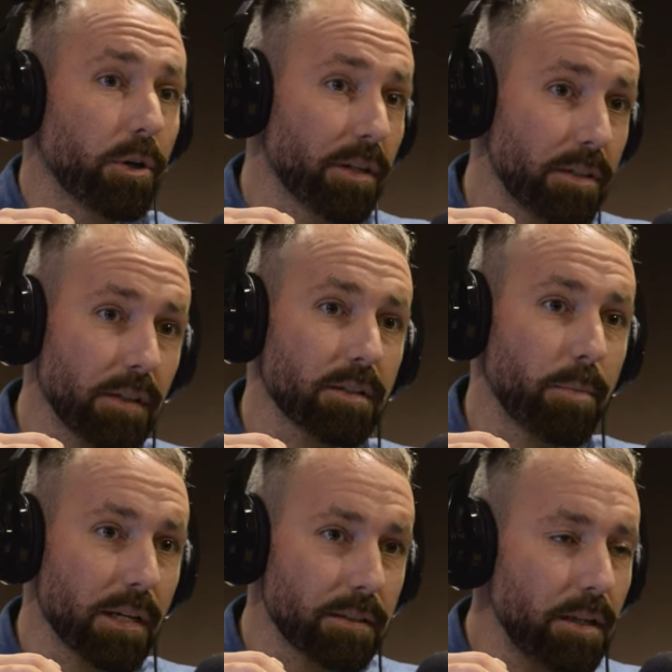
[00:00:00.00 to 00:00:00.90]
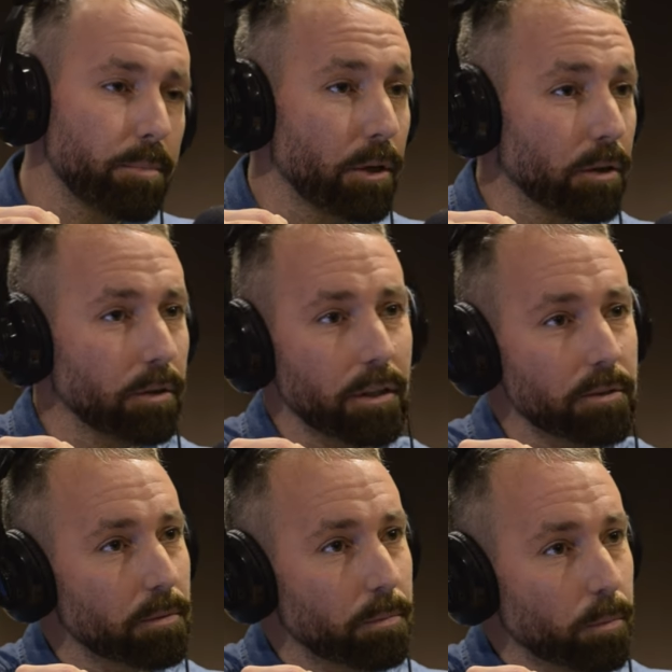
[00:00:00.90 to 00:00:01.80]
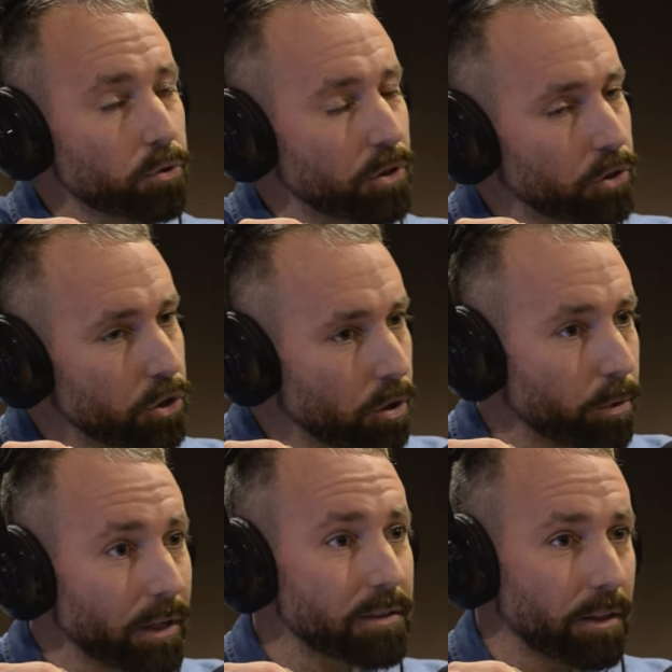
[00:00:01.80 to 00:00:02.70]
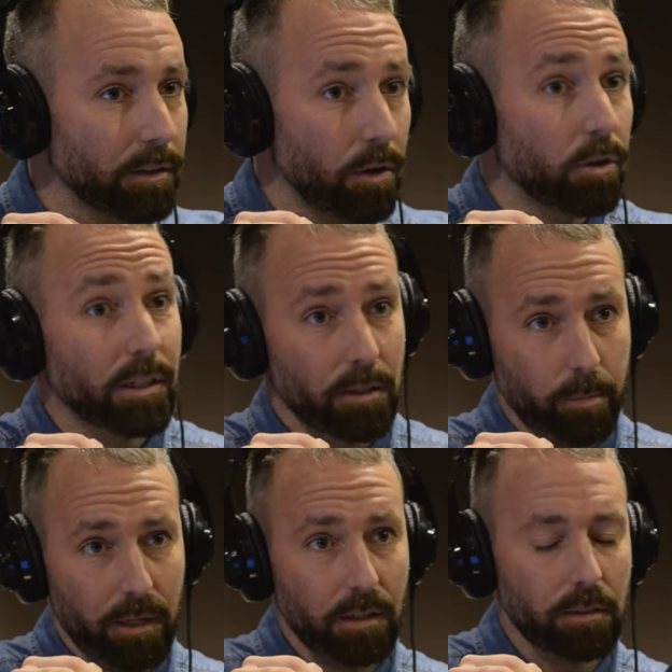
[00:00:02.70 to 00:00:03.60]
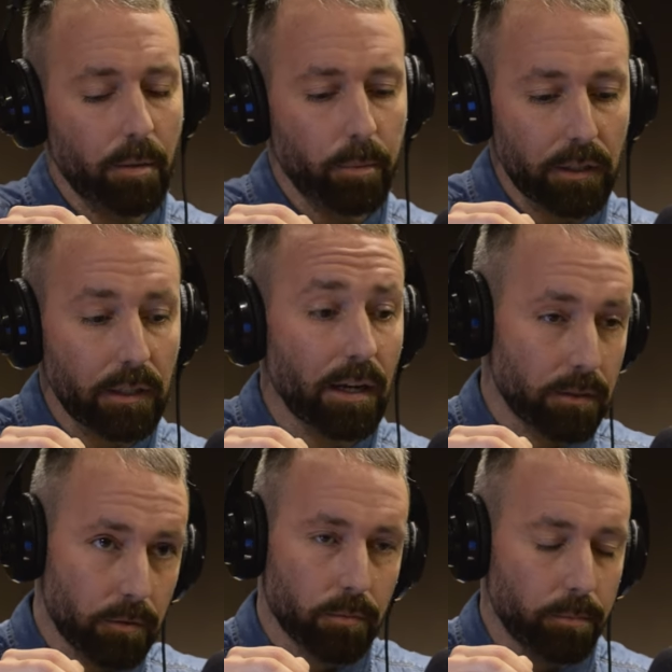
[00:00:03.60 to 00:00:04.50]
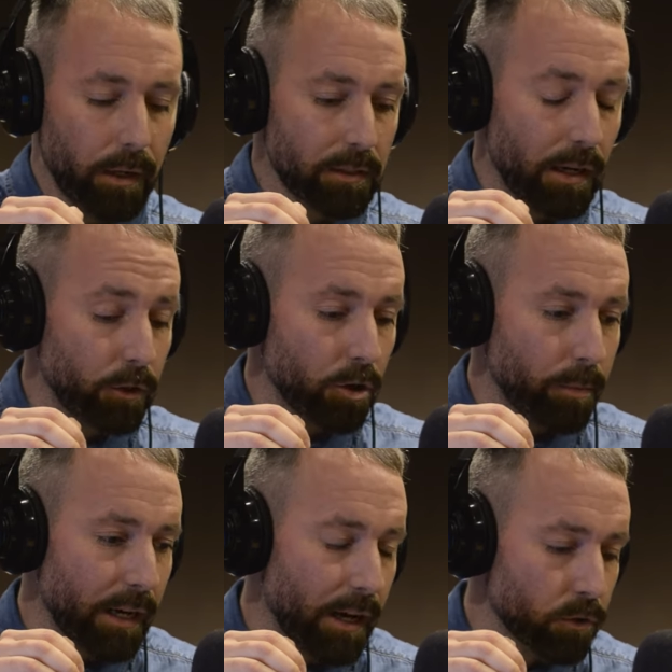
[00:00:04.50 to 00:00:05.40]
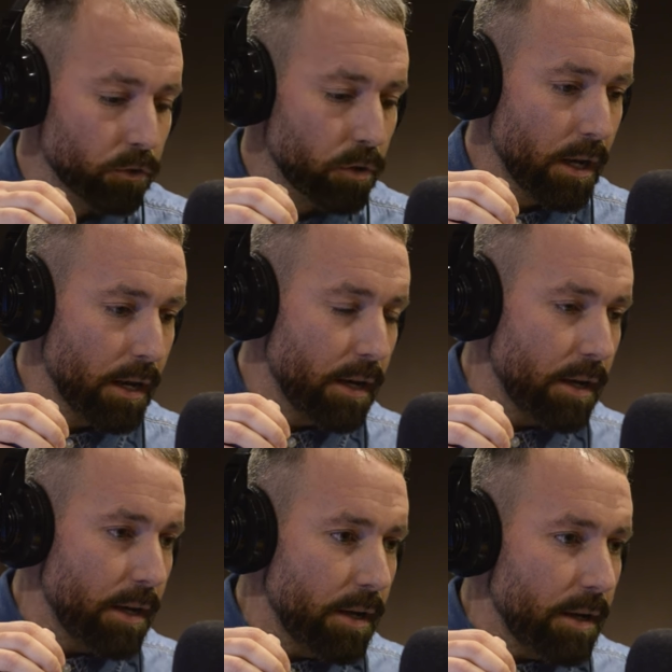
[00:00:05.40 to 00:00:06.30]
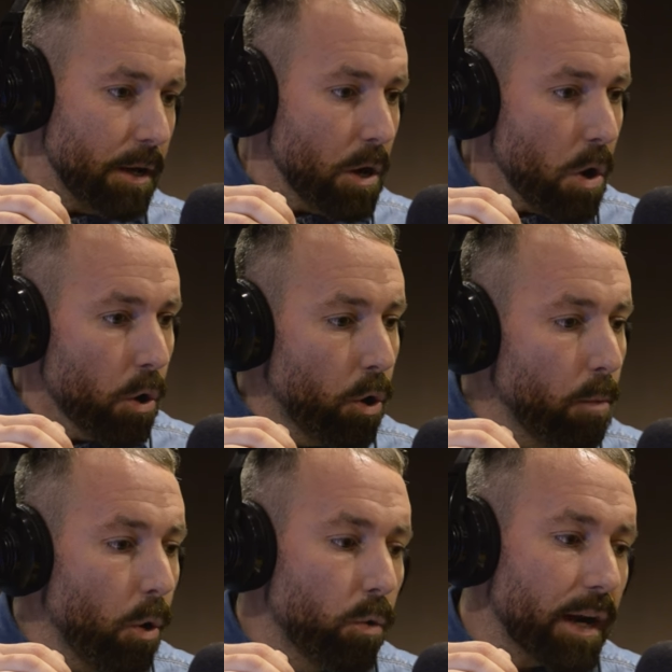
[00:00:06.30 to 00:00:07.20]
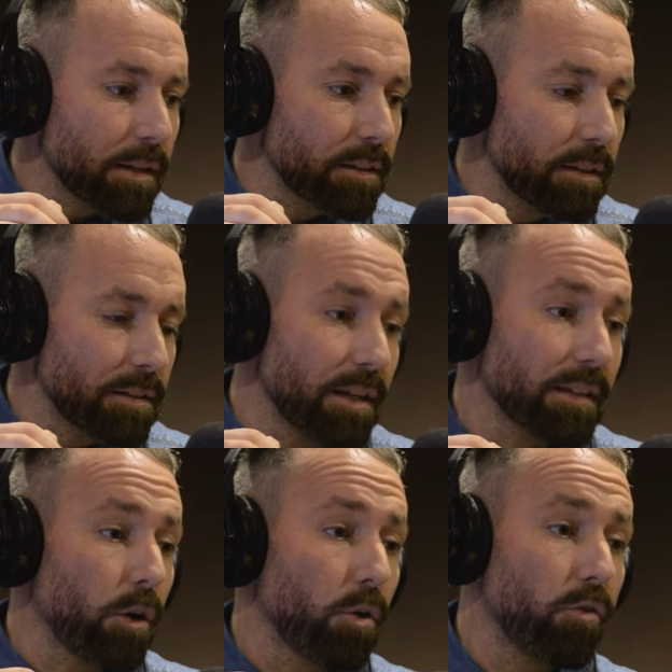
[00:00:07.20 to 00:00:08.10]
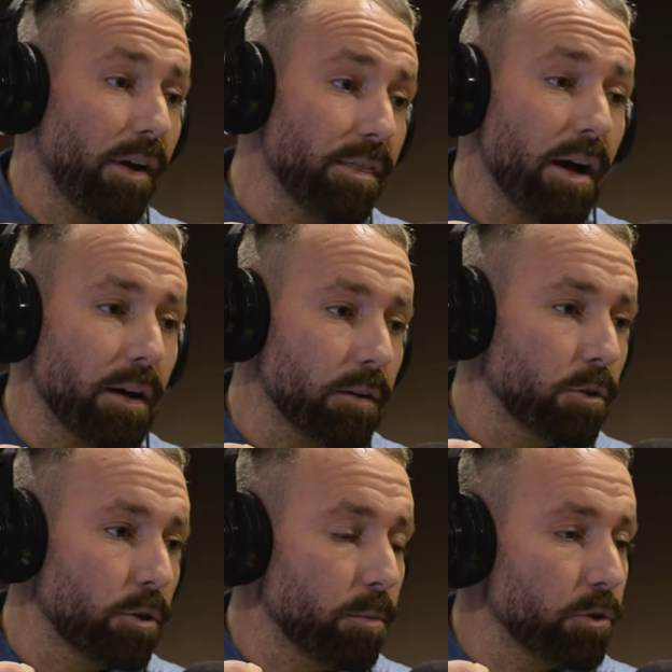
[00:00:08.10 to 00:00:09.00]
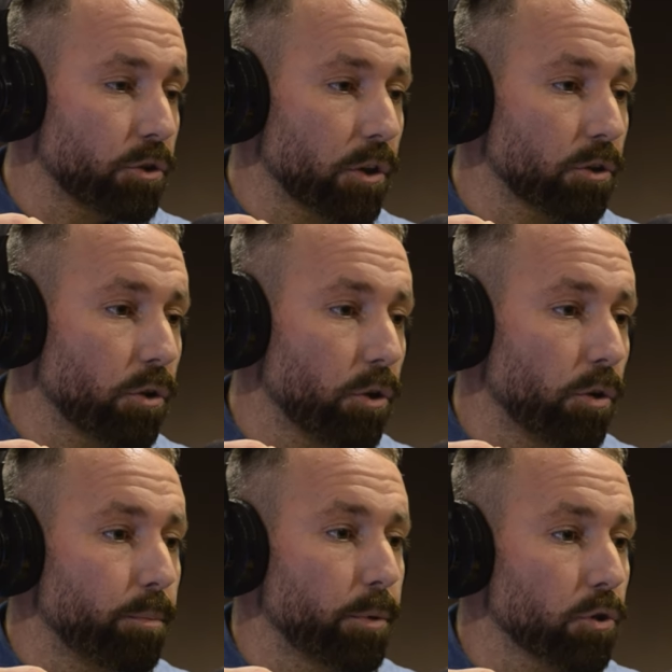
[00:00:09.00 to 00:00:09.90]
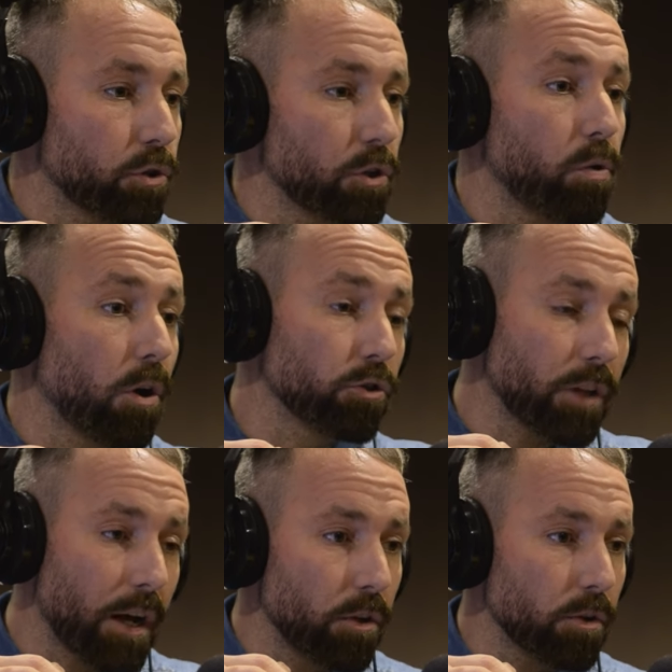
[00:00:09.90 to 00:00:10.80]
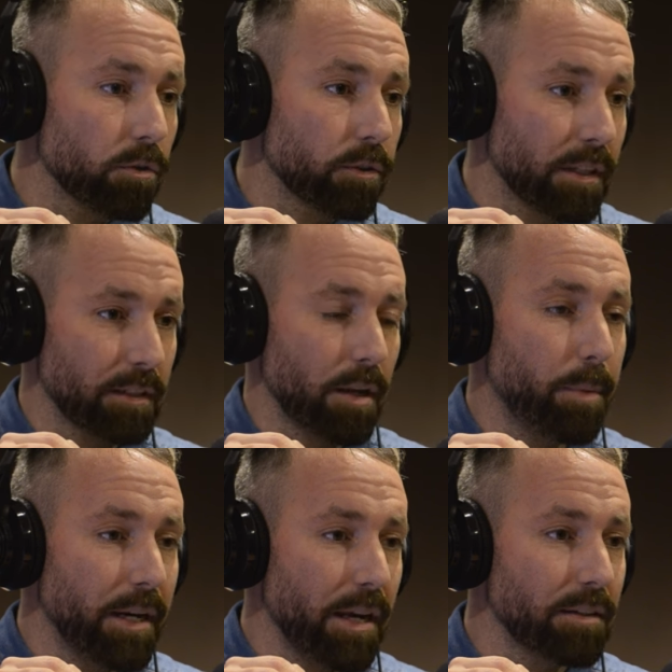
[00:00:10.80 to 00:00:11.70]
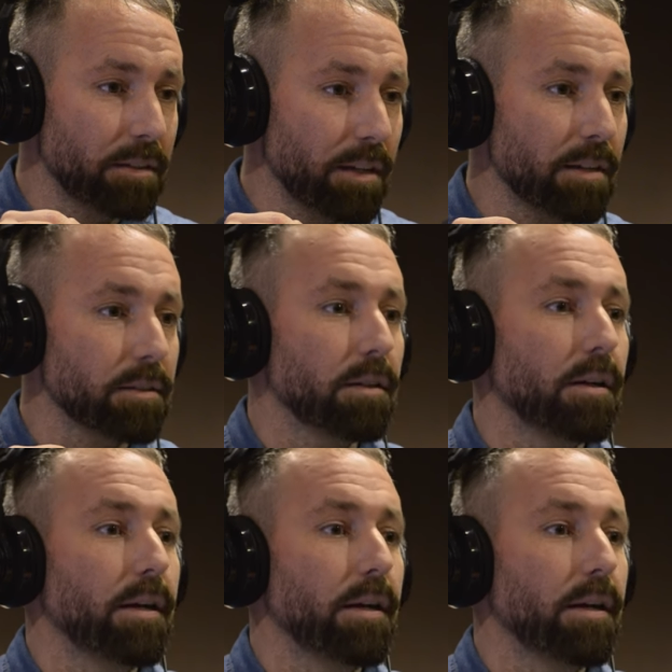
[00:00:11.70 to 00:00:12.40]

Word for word: progresistas en Brasil, pero es muy sencillo poder extenderlo a otras experiencias políticas en países latinoamericanos como una cierta orfandad, como cierto proceso agotado de esas experiencias